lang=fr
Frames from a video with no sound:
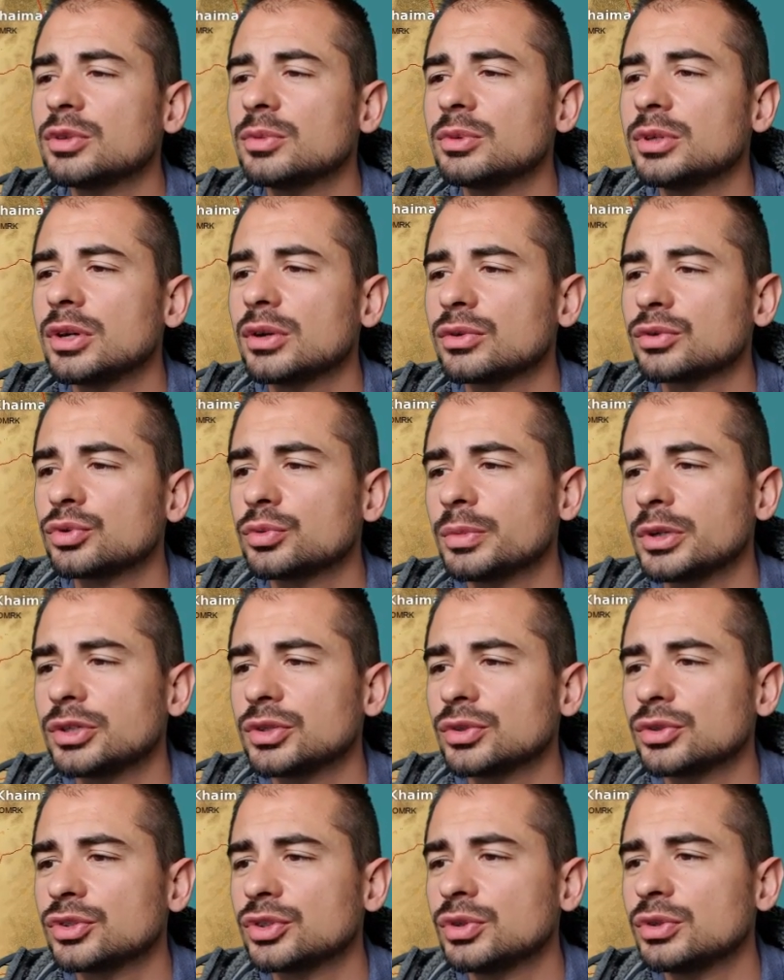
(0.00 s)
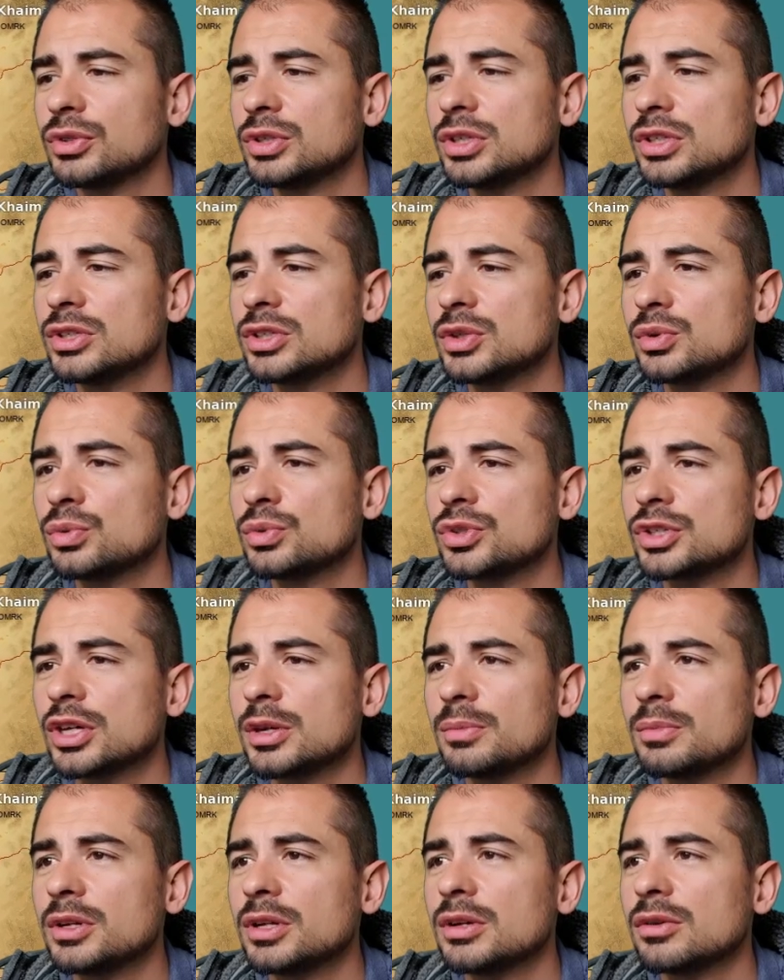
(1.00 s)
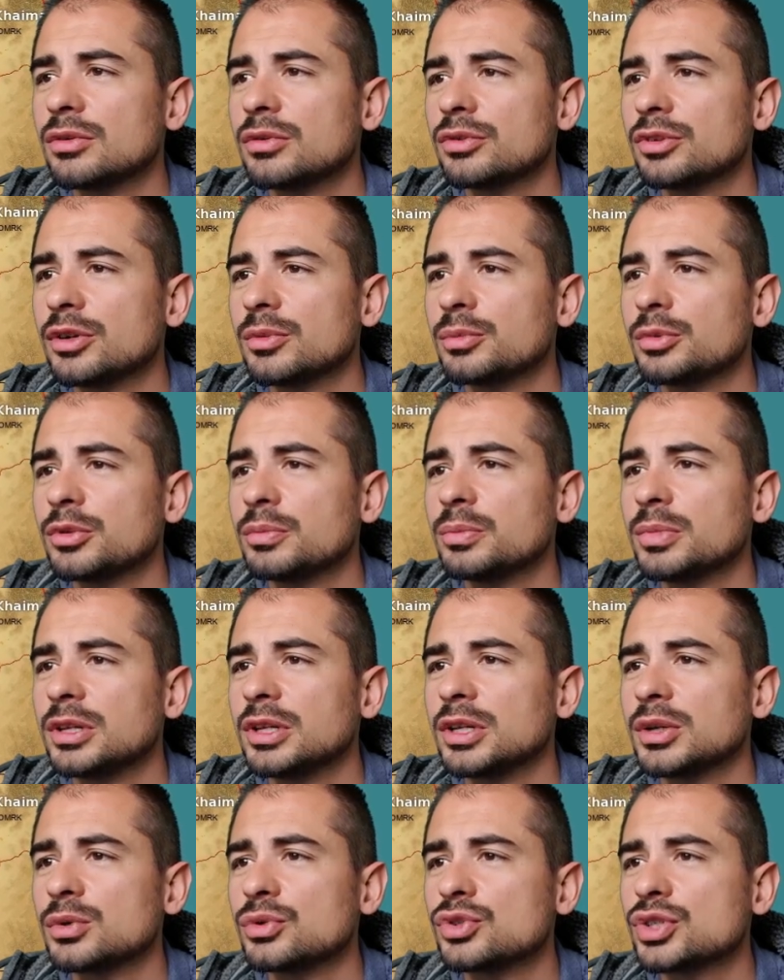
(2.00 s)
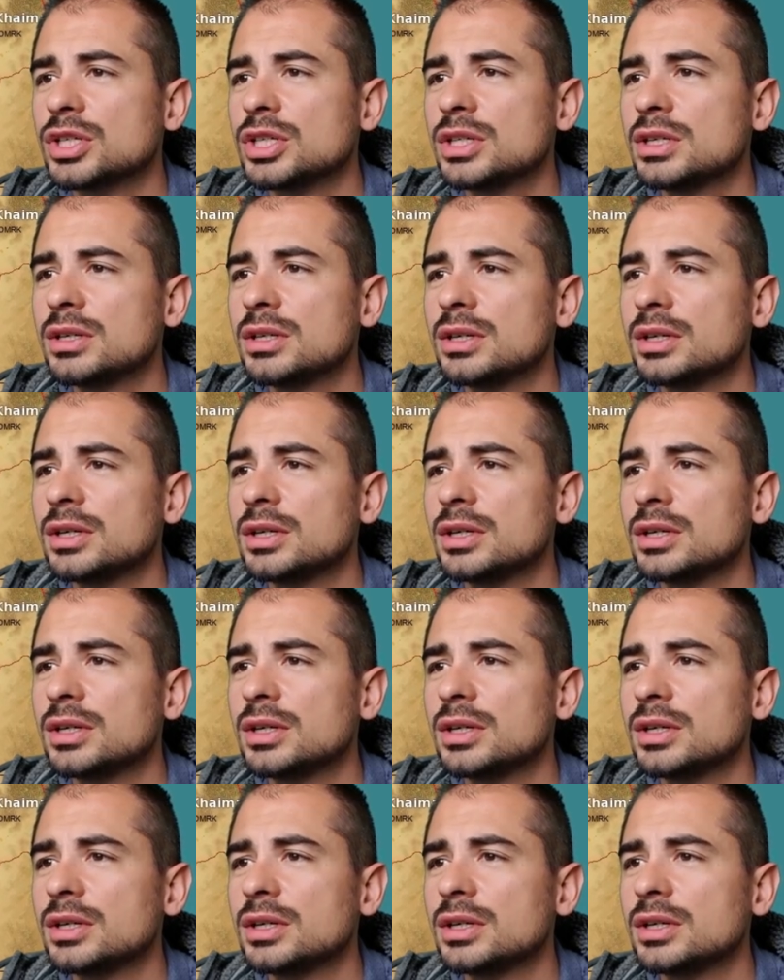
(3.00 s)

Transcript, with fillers: je de dire que je suis pas censé utiliser tout ça, mais là on fait un peu de pédagogie.